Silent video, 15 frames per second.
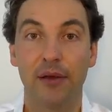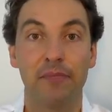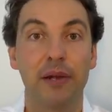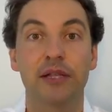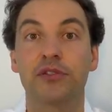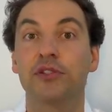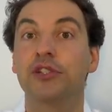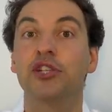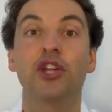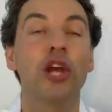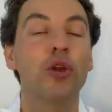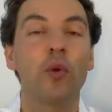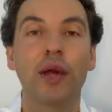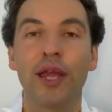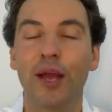Parce que c'est
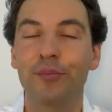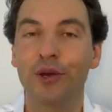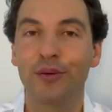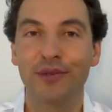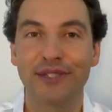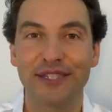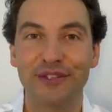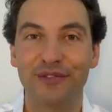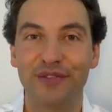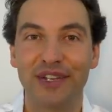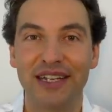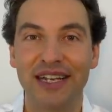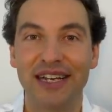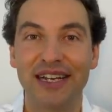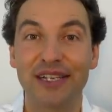incroyable comment c'est
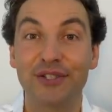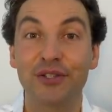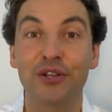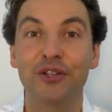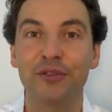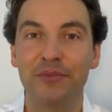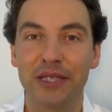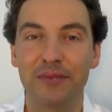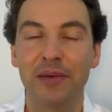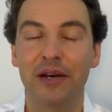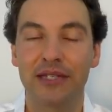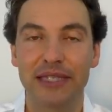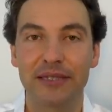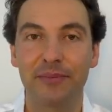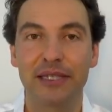fait là, astronomiquement,
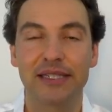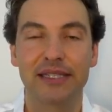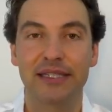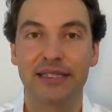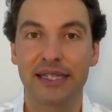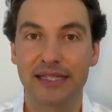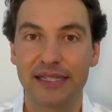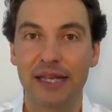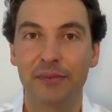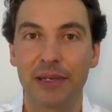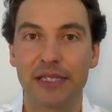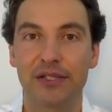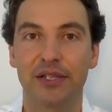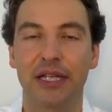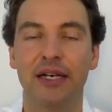honnêtement, c'est assez
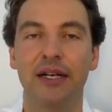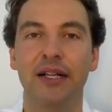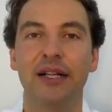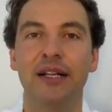impressionnant.